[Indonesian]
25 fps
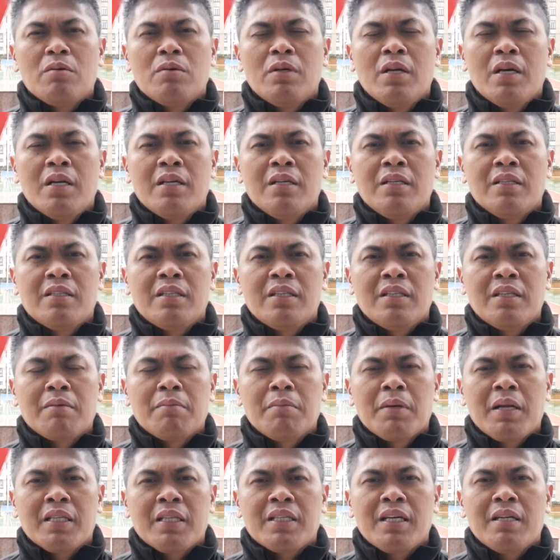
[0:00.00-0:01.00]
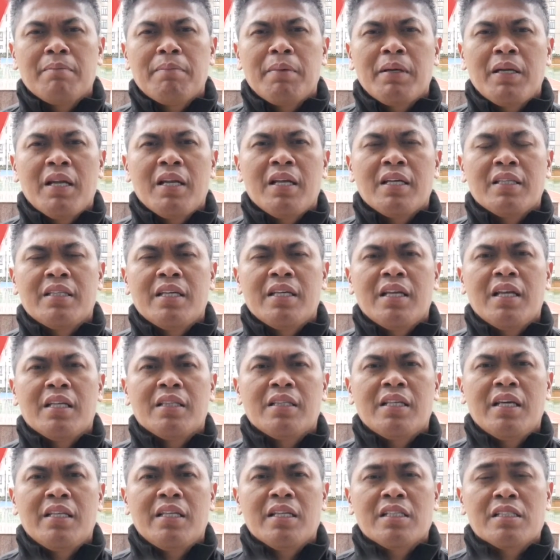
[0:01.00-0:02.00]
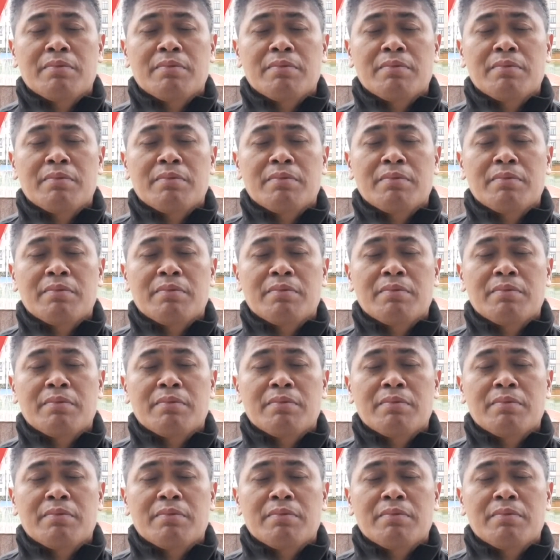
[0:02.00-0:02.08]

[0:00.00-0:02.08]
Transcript: udah dititik beratkan pada latihan-latihan yang